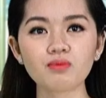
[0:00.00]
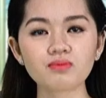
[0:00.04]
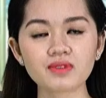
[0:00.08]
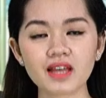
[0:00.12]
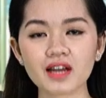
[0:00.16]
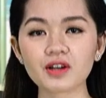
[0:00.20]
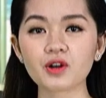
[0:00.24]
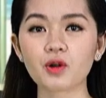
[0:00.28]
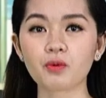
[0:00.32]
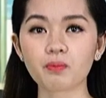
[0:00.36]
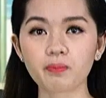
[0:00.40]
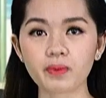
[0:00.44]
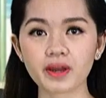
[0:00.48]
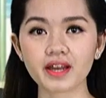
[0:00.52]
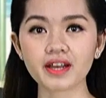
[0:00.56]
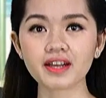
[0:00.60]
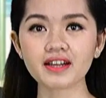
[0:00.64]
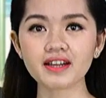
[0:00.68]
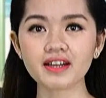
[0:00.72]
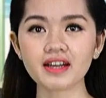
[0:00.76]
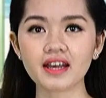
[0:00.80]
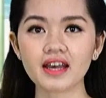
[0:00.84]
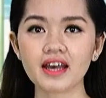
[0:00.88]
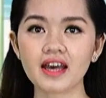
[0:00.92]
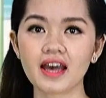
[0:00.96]
tăng đột biến
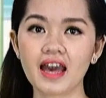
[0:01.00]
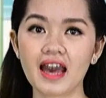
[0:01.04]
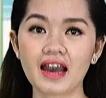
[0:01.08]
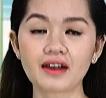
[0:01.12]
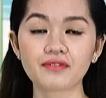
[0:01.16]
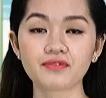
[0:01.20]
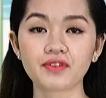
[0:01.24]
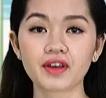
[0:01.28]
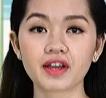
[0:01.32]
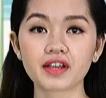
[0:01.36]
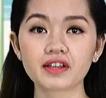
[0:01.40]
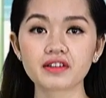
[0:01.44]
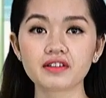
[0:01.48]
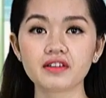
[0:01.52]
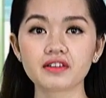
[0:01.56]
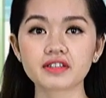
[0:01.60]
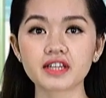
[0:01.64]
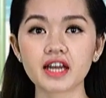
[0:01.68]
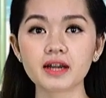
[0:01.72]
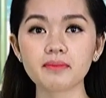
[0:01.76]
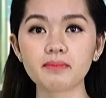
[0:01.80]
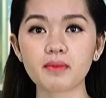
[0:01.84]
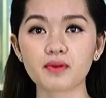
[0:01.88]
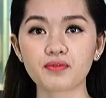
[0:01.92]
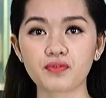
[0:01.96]
Hàng Việt được
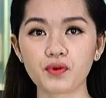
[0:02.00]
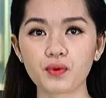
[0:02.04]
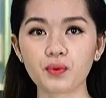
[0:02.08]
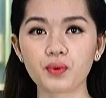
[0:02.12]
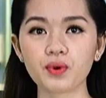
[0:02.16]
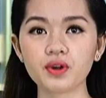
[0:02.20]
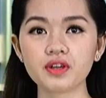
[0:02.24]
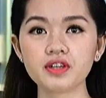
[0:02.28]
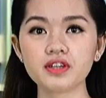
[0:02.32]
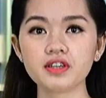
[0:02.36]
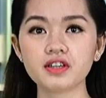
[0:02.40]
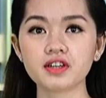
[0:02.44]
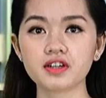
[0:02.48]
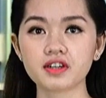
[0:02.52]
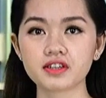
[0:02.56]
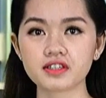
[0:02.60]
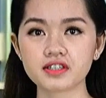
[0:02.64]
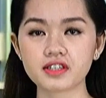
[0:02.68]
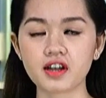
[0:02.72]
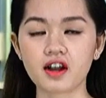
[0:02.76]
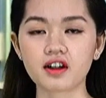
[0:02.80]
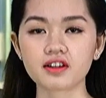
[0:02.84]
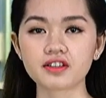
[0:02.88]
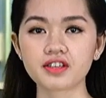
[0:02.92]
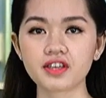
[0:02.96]
các bậc phụ huynh lựa
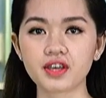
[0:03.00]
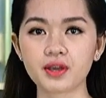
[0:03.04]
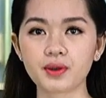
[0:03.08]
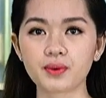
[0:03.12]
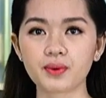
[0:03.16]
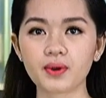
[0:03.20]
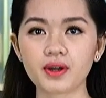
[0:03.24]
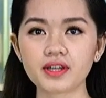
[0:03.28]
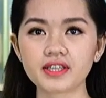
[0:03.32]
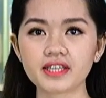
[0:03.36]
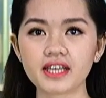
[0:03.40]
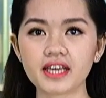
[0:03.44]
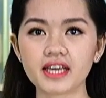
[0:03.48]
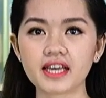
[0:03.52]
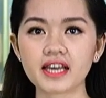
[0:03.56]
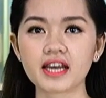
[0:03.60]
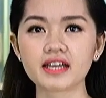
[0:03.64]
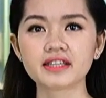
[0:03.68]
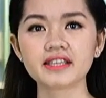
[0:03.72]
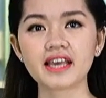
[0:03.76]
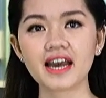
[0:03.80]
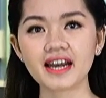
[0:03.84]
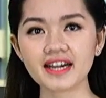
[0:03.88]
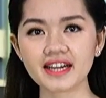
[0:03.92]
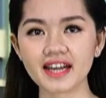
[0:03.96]
chọn nhiều vì
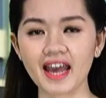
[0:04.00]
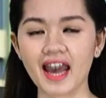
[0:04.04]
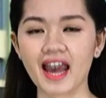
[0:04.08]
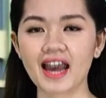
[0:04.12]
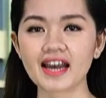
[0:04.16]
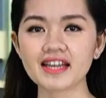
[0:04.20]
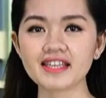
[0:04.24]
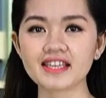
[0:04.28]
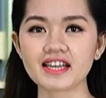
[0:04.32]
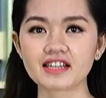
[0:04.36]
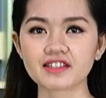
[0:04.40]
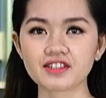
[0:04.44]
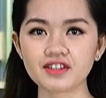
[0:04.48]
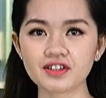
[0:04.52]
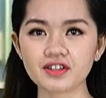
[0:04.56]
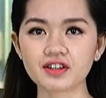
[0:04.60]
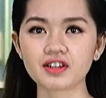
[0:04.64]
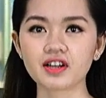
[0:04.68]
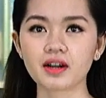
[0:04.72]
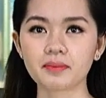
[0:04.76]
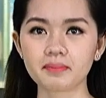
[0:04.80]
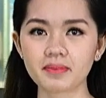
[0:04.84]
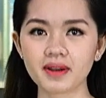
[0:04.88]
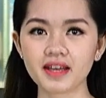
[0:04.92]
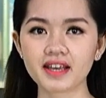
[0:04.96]
giá cả và chất lượng
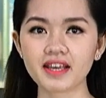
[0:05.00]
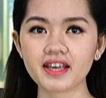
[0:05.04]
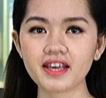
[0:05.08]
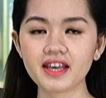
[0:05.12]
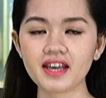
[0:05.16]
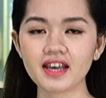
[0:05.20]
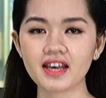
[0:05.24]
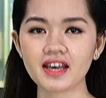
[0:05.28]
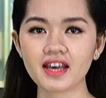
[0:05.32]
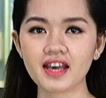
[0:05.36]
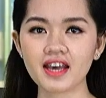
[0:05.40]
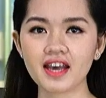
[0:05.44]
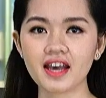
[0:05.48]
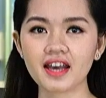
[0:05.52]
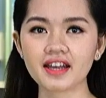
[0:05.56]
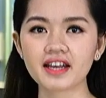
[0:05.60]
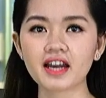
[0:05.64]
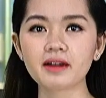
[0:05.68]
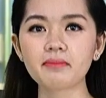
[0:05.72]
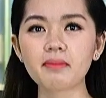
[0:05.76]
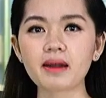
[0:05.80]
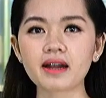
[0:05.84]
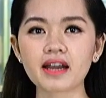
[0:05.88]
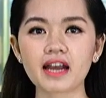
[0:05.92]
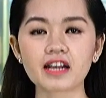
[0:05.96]
hợp lý. Các
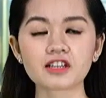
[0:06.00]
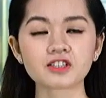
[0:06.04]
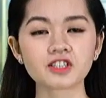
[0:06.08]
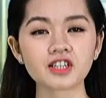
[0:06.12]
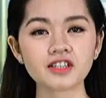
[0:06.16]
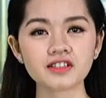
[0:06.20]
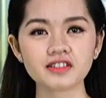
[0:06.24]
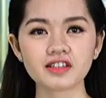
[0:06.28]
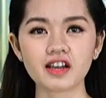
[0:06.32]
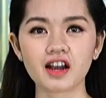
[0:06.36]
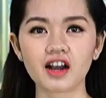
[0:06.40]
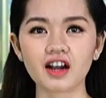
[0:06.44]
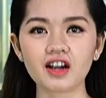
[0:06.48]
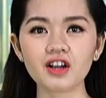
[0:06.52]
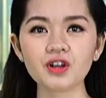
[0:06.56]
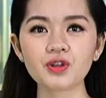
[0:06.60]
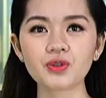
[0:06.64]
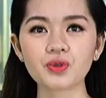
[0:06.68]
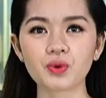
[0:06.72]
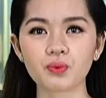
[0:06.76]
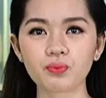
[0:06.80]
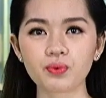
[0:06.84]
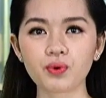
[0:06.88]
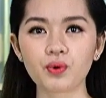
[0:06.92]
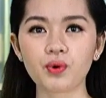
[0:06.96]
mặt hàng sách vở,
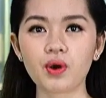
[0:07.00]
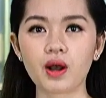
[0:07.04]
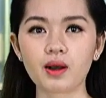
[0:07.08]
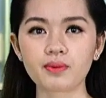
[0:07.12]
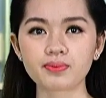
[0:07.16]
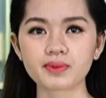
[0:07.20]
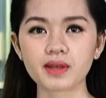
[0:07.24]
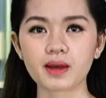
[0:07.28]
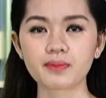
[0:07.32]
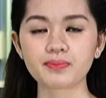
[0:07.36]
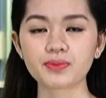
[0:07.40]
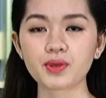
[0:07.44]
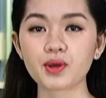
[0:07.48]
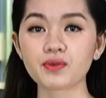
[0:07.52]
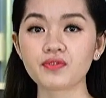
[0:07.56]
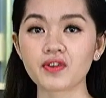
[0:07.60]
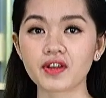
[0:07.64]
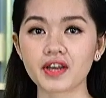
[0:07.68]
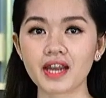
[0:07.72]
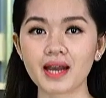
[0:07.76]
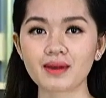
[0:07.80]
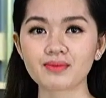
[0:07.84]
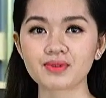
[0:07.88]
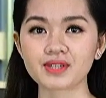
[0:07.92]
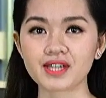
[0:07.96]
dụng cụ học tập do Việt
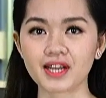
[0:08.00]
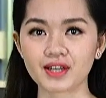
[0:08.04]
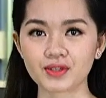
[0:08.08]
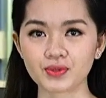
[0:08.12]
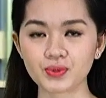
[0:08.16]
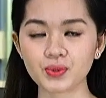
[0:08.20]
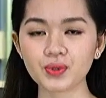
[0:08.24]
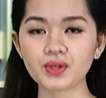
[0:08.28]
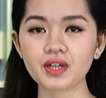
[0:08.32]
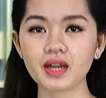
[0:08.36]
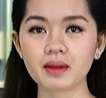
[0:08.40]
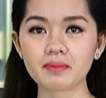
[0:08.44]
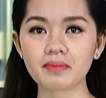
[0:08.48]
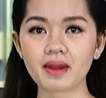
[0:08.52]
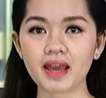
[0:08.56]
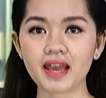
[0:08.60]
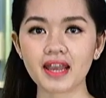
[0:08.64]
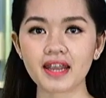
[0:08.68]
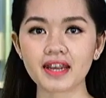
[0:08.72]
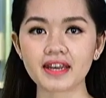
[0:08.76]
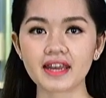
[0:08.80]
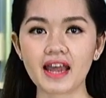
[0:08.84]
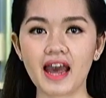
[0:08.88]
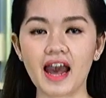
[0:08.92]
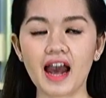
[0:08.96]
Nam sản xuất năm nay
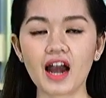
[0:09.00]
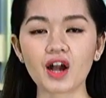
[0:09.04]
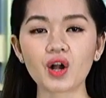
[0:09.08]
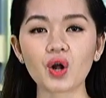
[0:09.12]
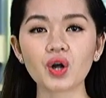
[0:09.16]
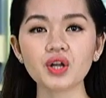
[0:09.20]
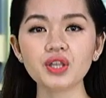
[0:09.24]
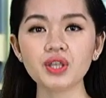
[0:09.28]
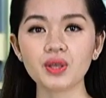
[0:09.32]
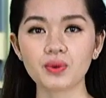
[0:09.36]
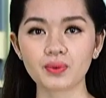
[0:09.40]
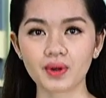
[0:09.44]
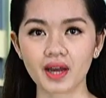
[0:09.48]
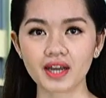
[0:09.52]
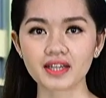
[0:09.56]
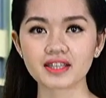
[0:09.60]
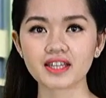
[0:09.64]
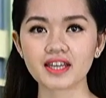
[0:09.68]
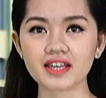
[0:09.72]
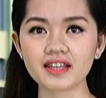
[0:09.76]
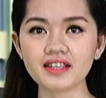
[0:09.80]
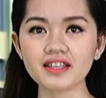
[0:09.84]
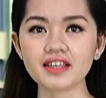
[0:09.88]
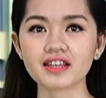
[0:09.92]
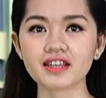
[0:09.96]
đã có nhiều cải tiến về